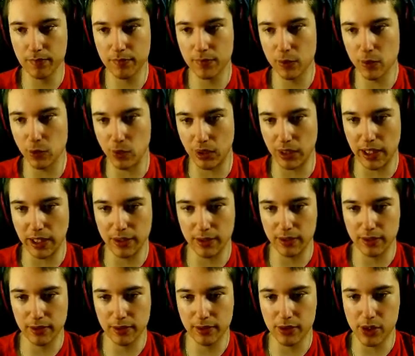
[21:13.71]
Kurde,
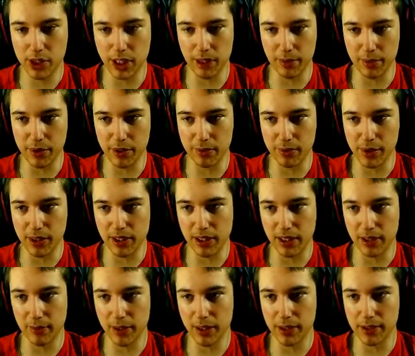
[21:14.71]
czacha mi się przestała
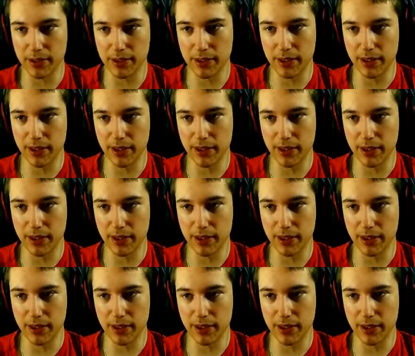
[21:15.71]
palić.